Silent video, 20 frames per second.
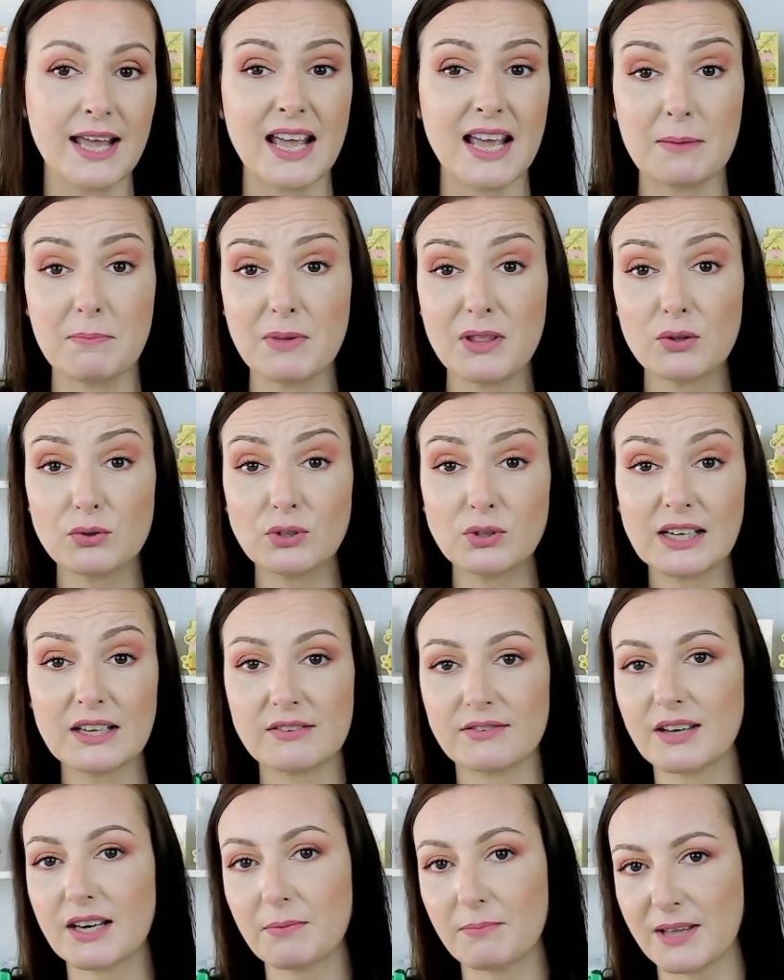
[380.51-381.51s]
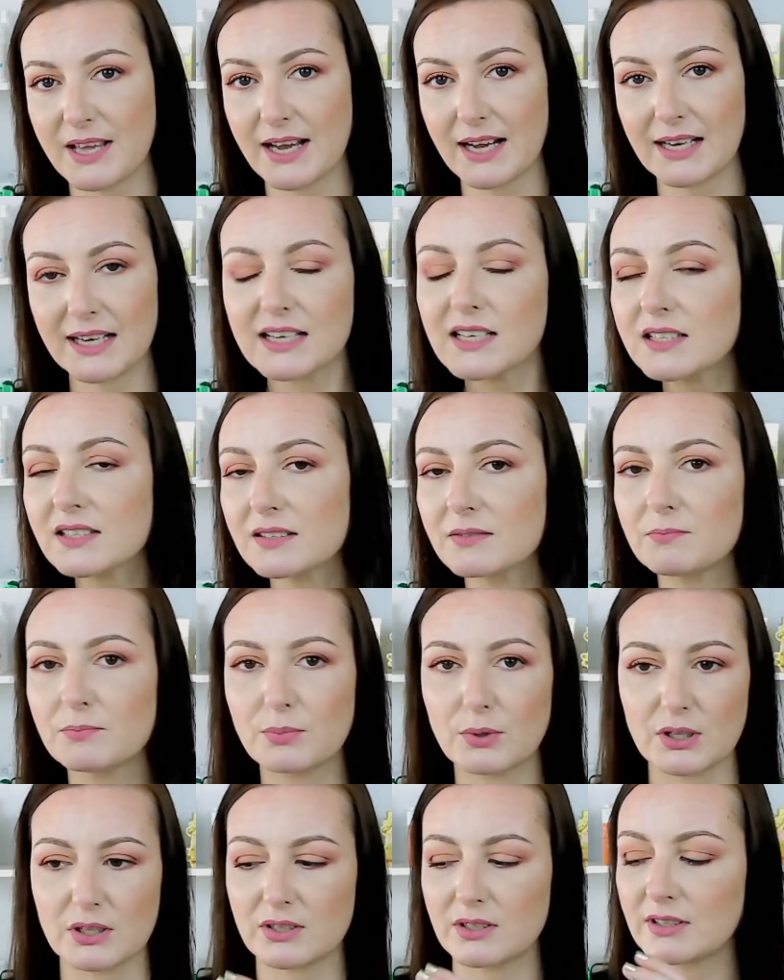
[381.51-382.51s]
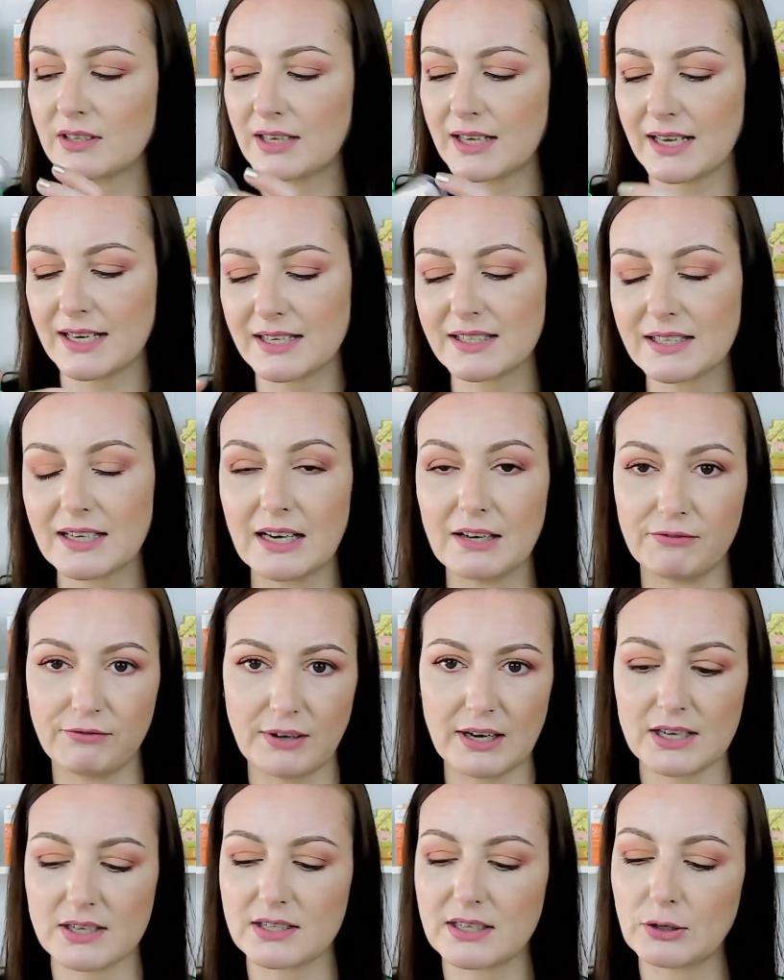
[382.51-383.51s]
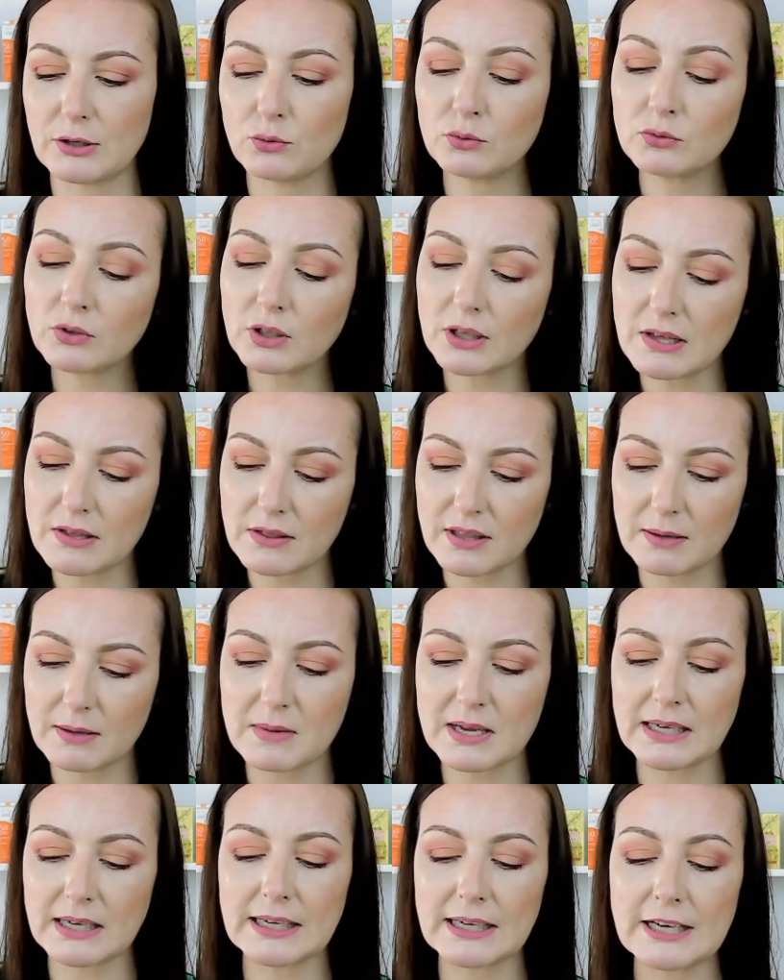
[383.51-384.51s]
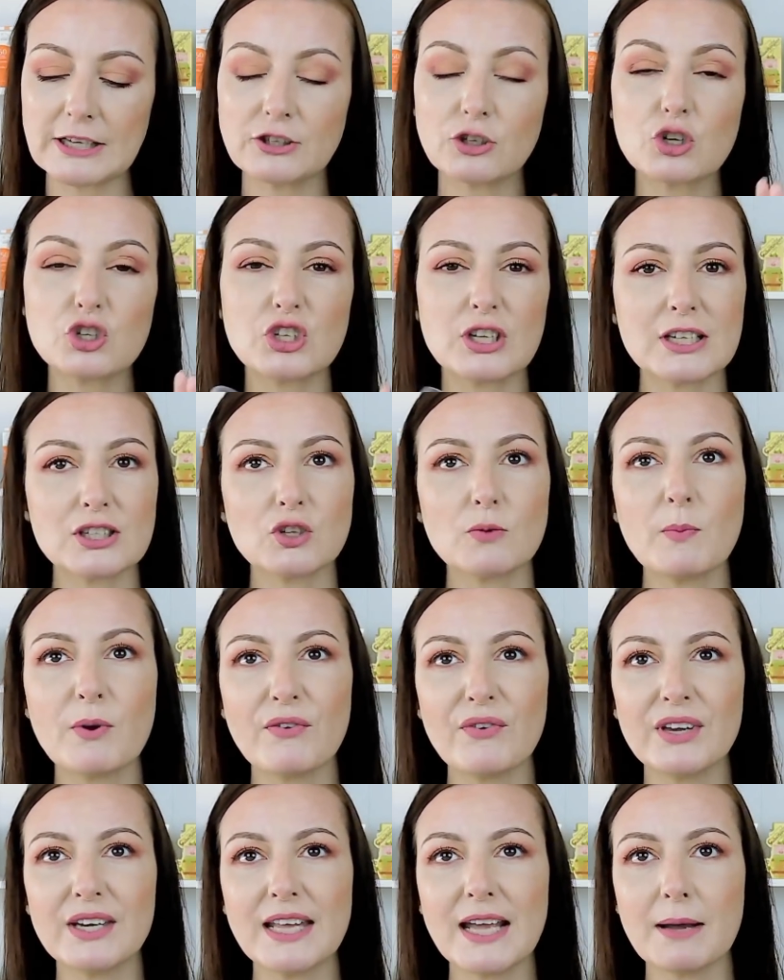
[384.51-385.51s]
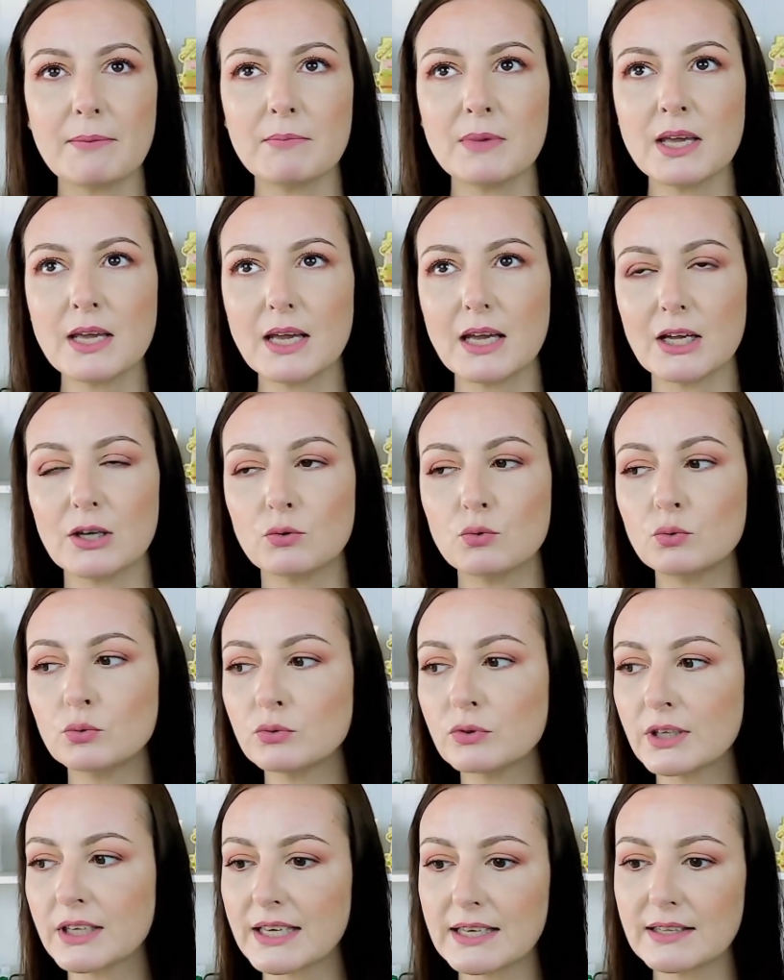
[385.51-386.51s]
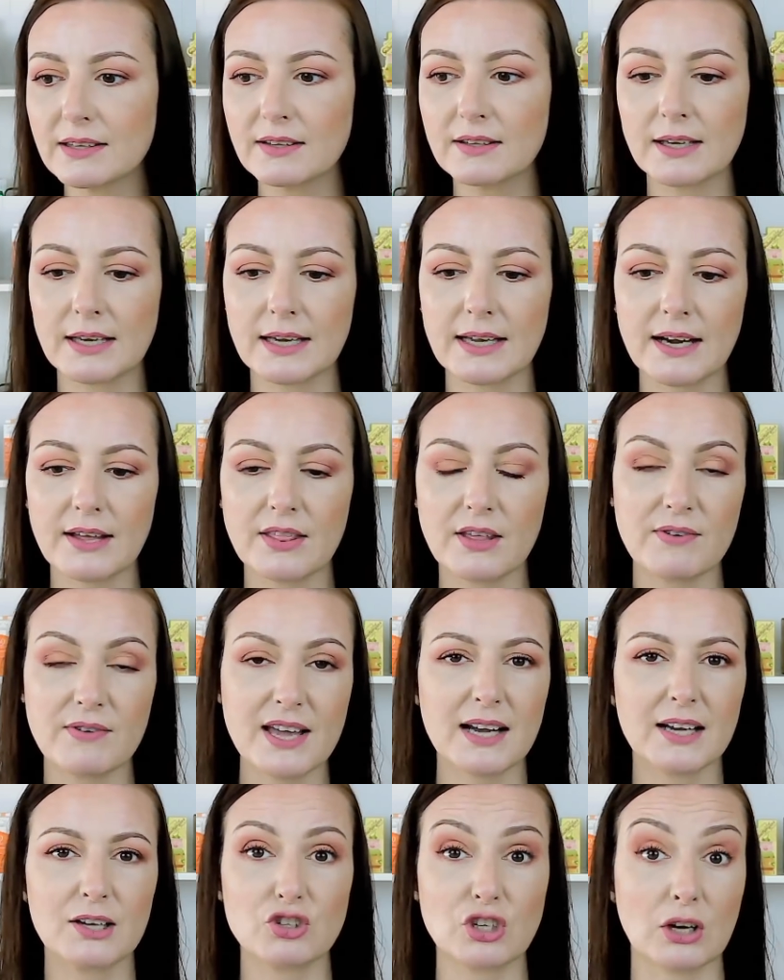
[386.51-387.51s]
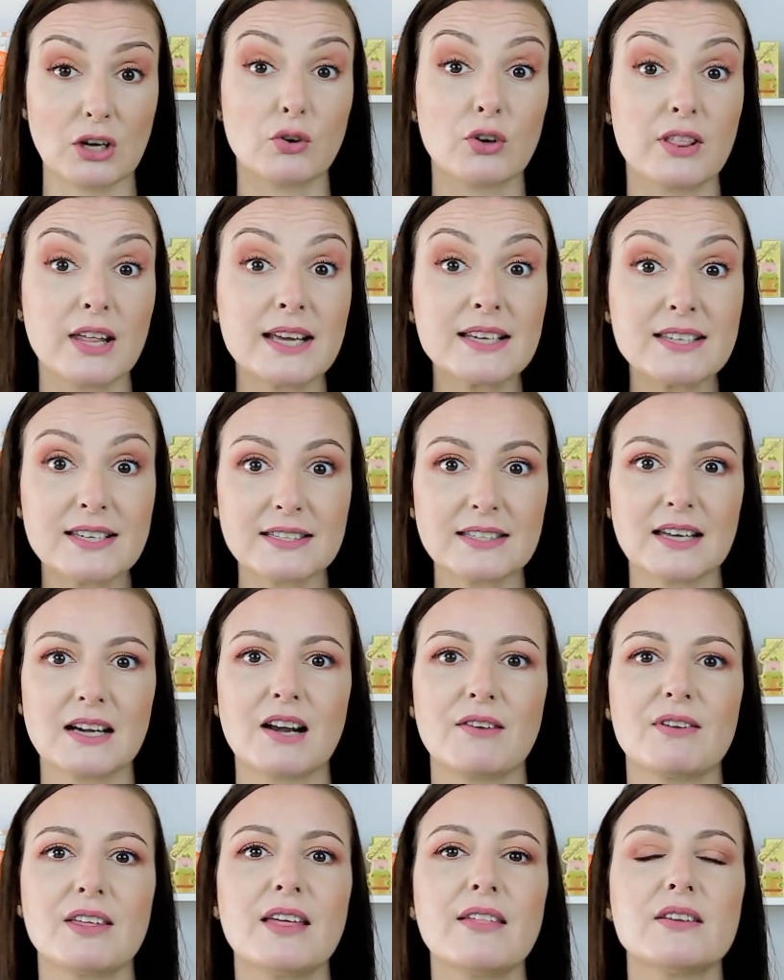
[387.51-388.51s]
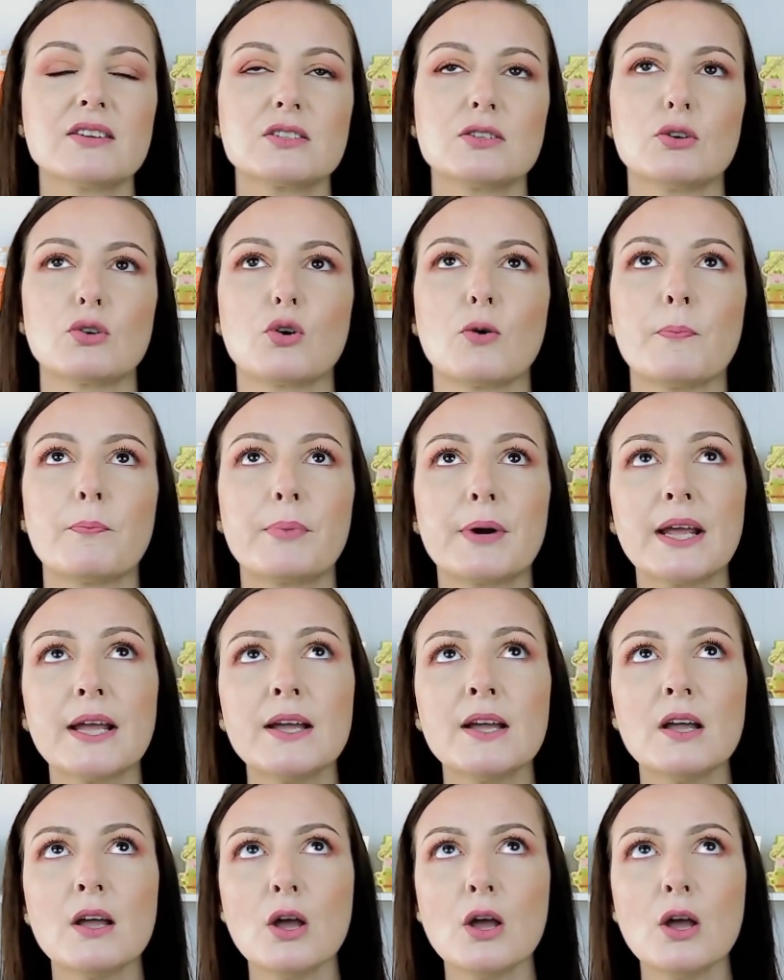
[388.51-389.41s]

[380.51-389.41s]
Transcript: En vez de utilizar viales, pues es el Flash Serum, 15 mililitros. Esto me venía a mí en un kit que era de viaje, ¿os acordáis? Estas navidades lo compré